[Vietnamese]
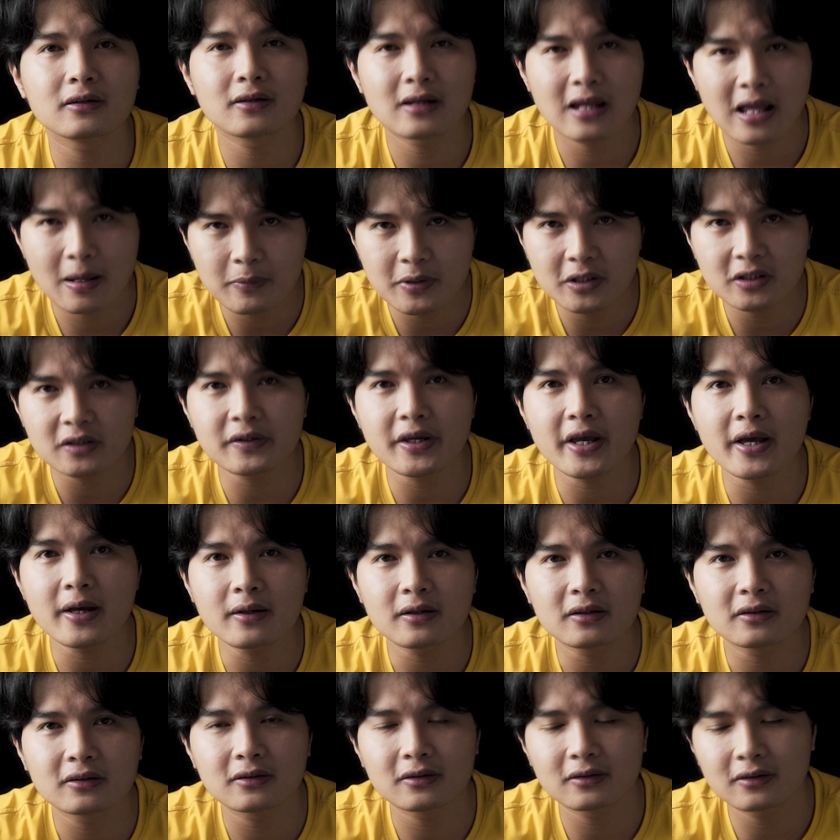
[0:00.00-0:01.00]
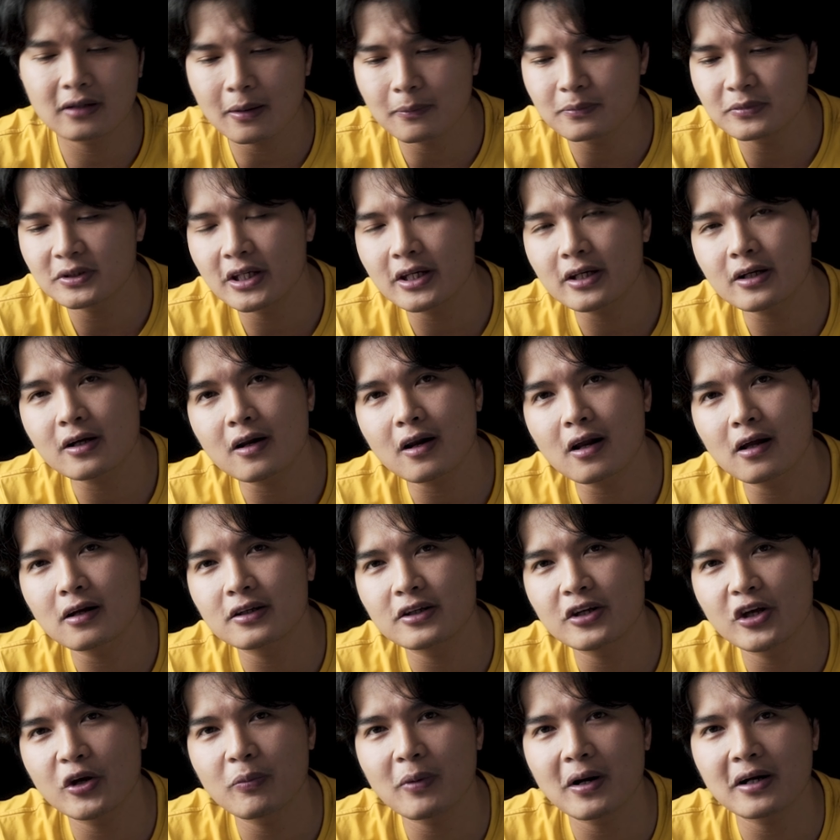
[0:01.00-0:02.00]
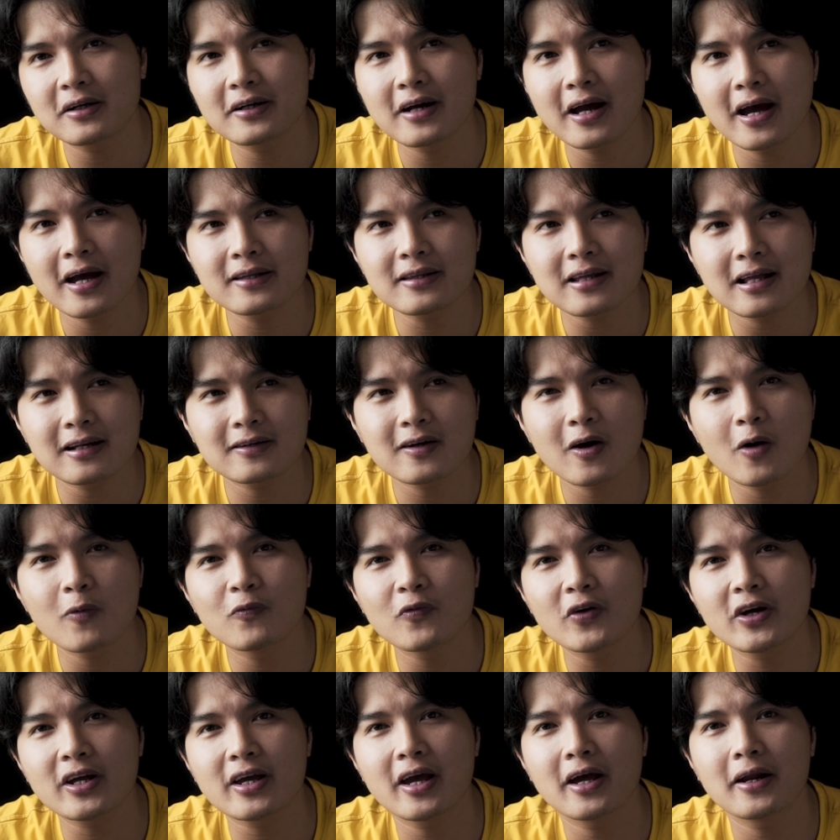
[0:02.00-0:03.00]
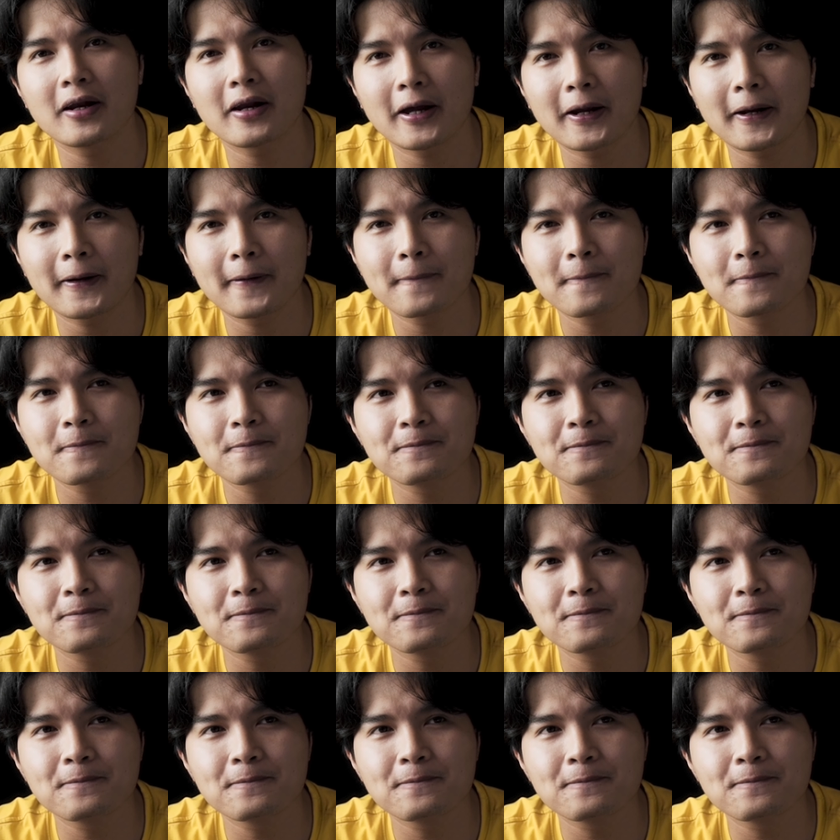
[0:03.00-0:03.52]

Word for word: làm được nhé thậm chí có rất là nhiều bạn gái thành công với nghề này